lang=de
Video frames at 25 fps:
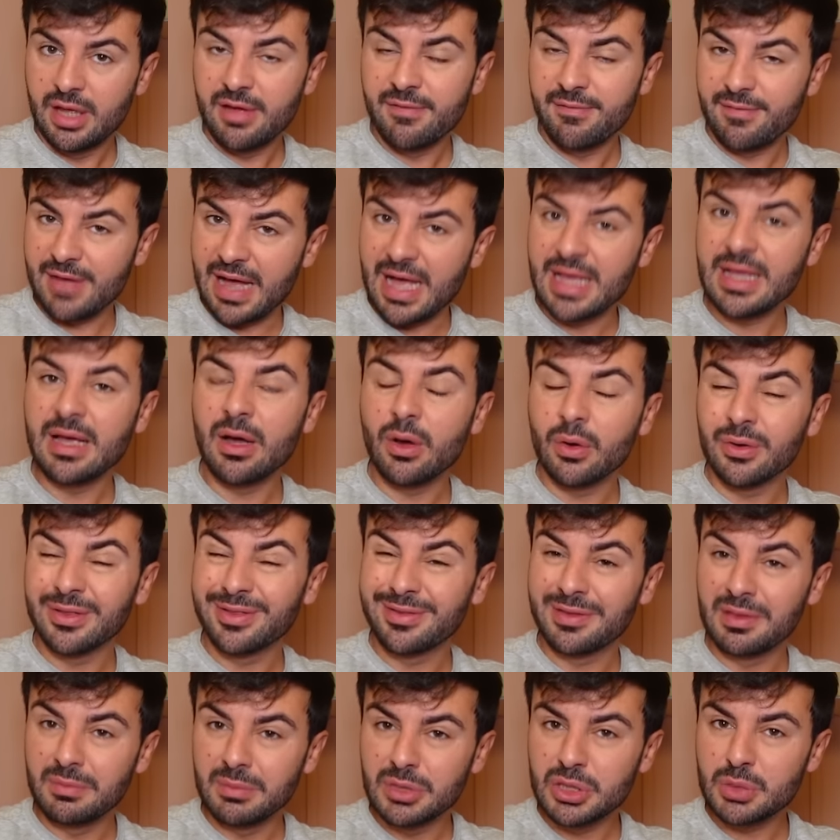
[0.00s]
War ja auch
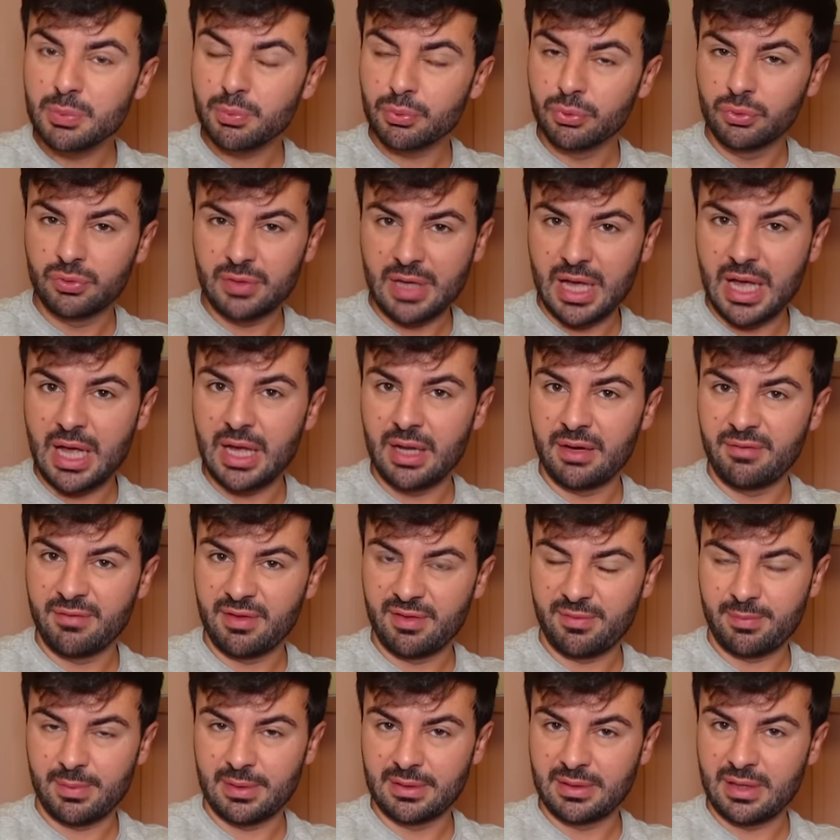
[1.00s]
ziemlich brutal,
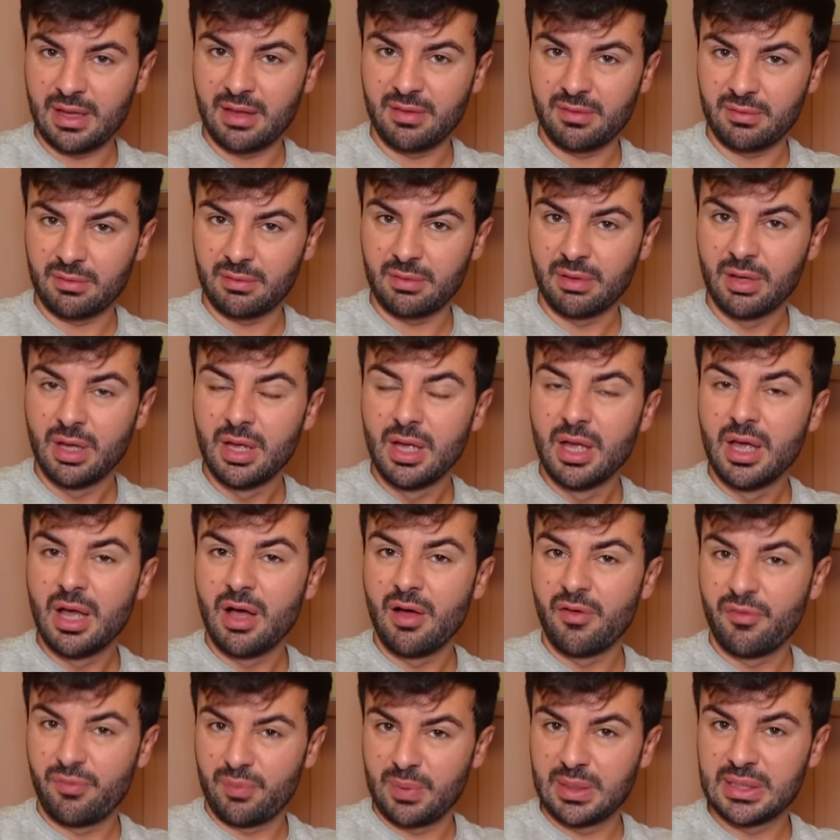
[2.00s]
was man da so
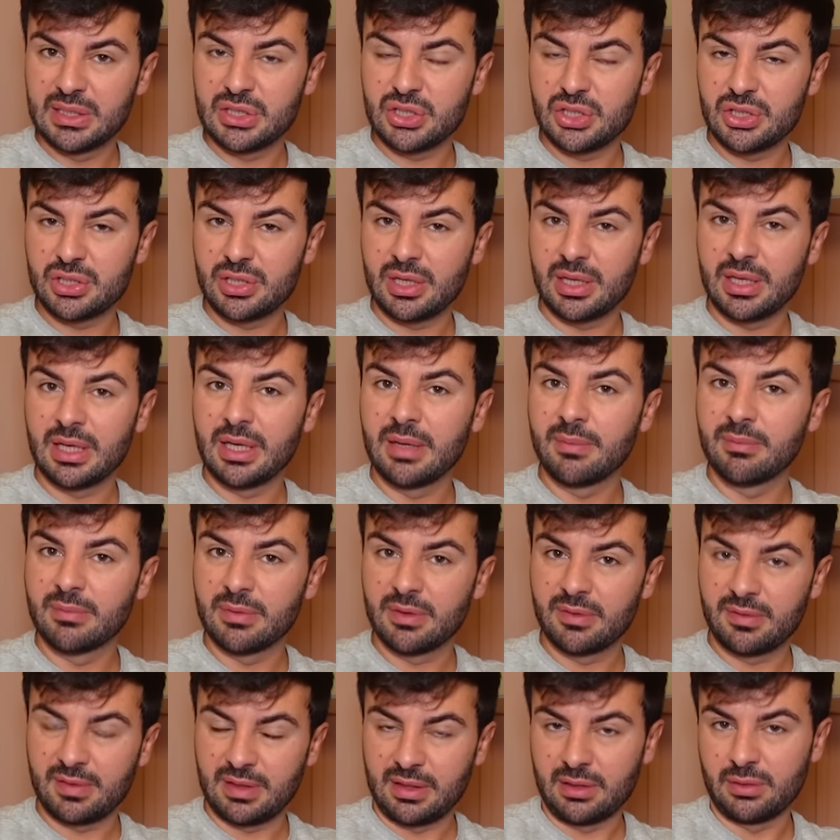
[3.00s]
auf menschlicher
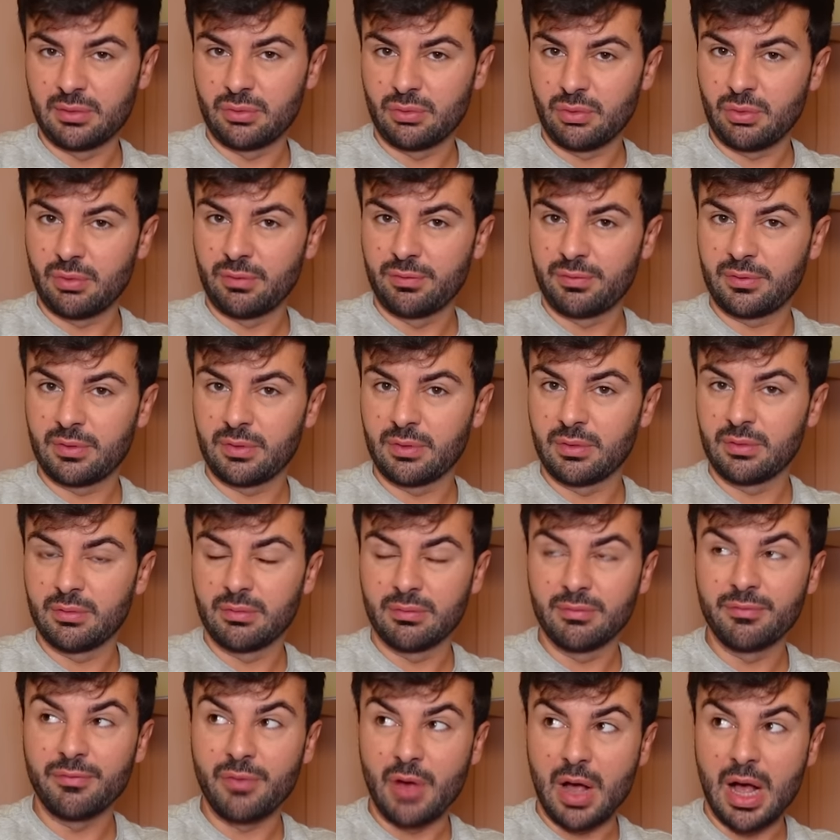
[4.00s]
Ebene sehen durfte.
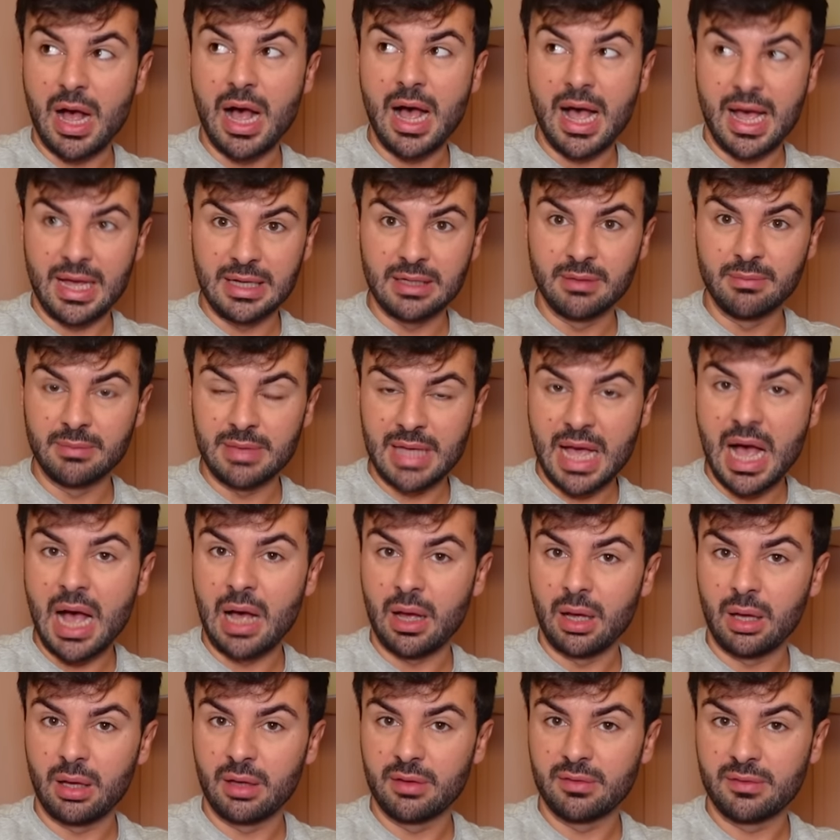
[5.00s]
Vor einem
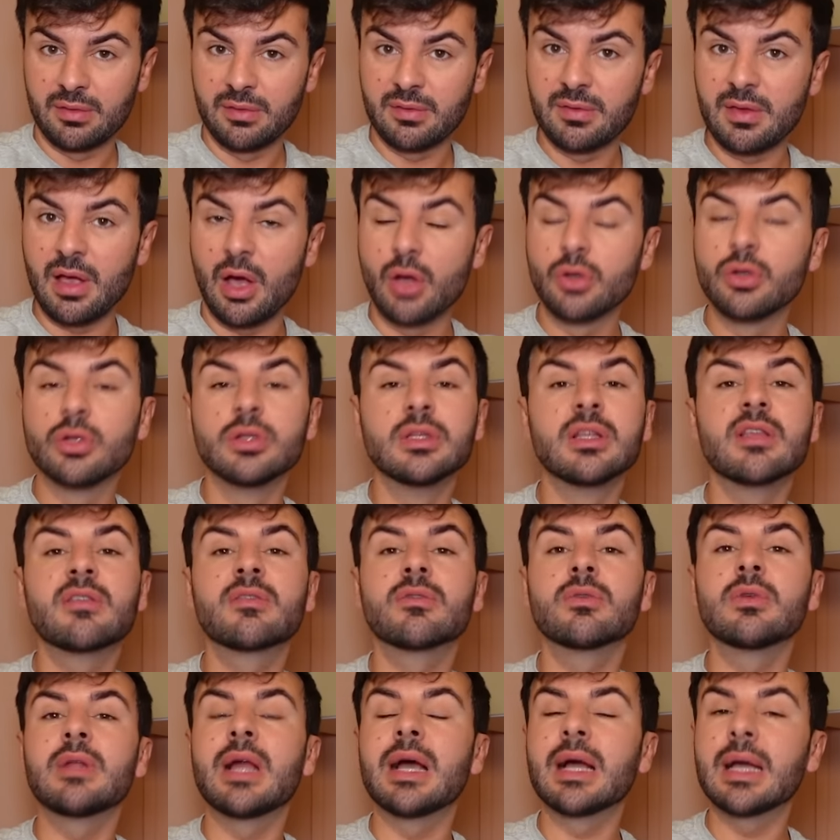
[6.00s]
Jahr. Es ist ja auch noch nicht
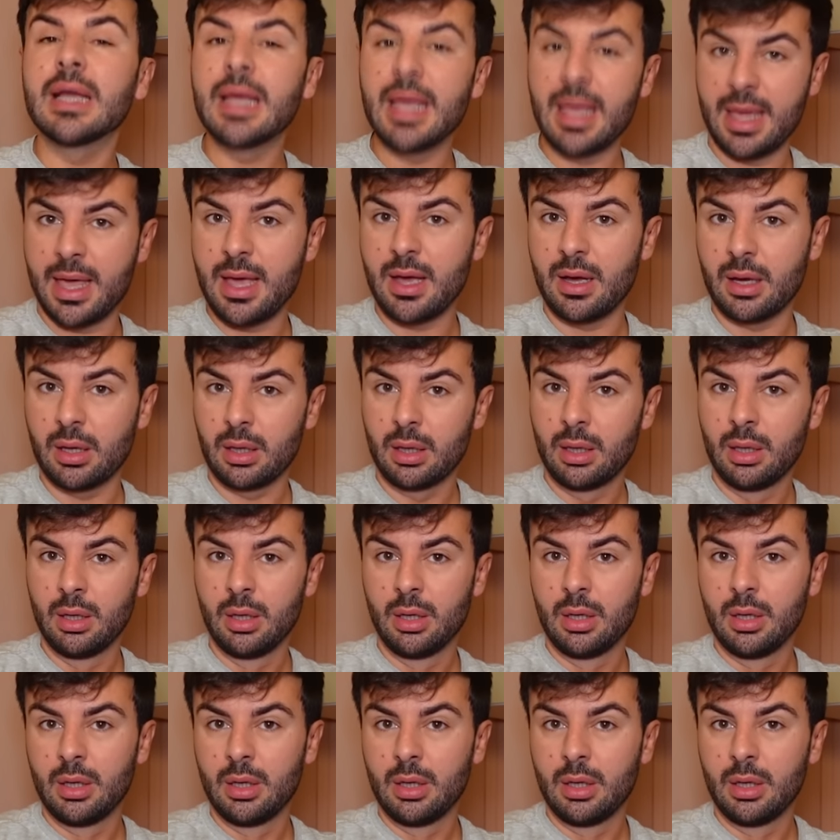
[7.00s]
so lange her.